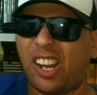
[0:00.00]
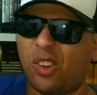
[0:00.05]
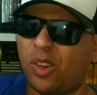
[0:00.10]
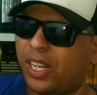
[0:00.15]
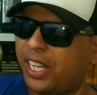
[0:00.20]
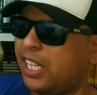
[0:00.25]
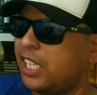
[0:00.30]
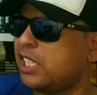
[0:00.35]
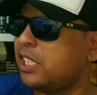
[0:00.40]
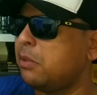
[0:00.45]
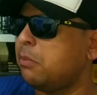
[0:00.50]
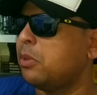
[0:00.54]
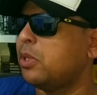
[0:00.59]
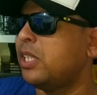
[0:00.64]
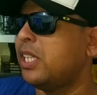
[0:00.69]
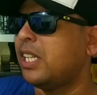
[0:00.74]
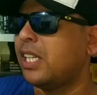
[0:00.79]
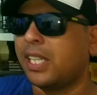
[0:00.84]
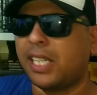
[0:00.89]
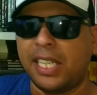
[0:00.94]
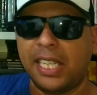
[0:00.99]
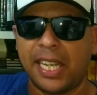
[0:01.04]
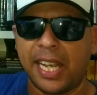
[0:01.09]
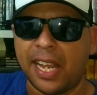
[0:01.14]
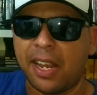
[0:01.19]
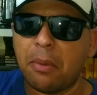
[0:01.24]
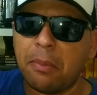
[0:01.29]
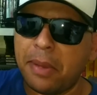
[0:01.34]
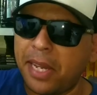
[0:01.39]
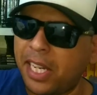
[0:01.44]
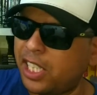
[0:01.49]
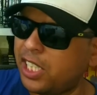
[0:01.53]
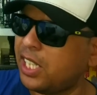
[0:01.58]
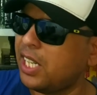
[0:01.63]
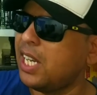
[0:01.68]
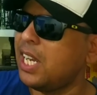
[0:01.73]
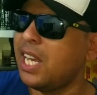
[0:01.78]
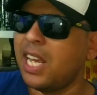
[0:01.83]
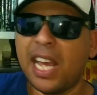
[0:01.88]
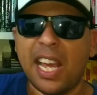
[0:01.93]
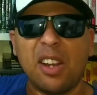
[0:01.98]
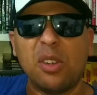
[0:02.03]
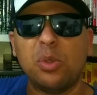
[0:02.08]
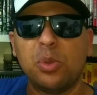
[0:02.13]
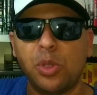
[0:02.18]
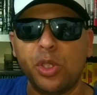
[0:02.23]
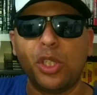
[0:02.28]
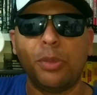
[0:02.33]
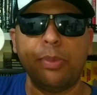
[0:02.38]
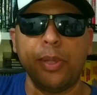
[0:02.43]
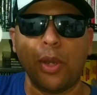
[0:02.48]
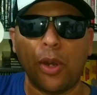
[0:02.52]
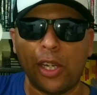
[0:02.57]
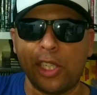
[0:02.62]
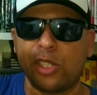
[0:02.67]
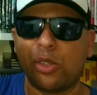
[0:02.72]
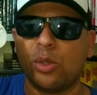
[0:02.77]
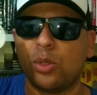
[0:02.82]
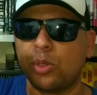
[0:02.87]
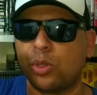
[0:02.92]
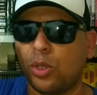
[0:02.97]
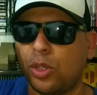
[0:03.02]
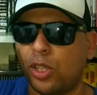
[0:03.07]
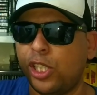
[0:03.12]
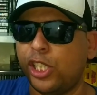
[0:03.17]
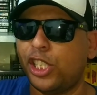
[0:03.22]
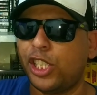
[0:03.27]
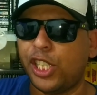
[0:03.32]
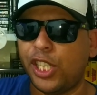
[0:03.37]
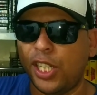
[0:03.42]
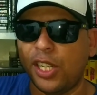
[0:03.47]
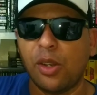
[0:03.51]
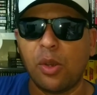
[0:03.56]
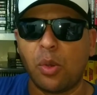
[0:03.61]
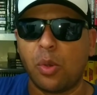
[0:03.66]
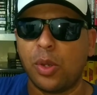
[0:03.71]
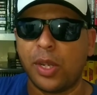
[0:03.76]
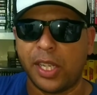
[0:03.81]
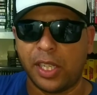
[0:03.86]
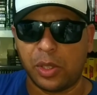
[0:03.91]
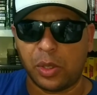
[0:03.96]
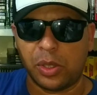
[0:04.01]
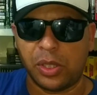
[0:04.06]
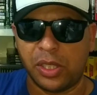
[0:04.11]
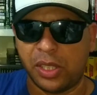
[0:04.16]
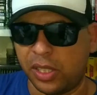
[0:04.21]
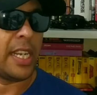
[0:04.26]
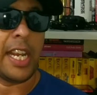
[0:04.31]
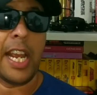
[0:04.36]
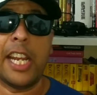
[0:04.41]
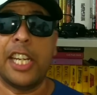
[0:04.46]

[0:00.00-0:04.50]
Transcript: Agora, esse modelo aqui realmente é um dos piores controles que eu conheço.